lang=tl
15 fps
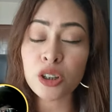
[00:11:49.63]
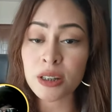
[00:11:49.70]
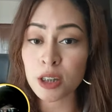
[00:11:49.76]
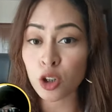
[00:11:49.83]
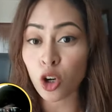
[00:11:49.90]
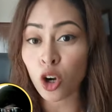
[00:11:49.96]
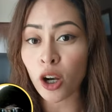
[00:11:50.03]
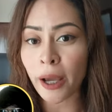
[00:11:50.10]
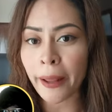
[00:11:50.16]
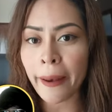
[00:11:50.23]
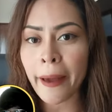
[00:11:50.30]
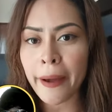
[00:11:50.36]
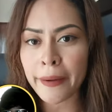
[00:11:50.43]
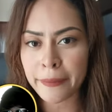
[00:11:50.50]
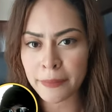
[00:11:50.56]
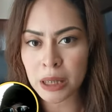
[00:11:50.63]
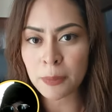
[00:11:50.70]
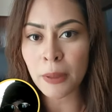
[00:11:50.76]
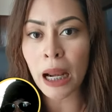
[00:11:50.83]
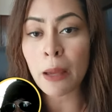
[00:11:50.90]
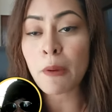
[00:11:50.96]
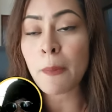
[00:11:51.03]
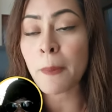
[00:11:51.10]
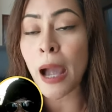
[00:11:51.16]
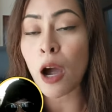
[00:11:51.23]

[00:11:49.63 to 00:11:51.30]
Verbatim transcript: Scroll ka lang. Mas marami pa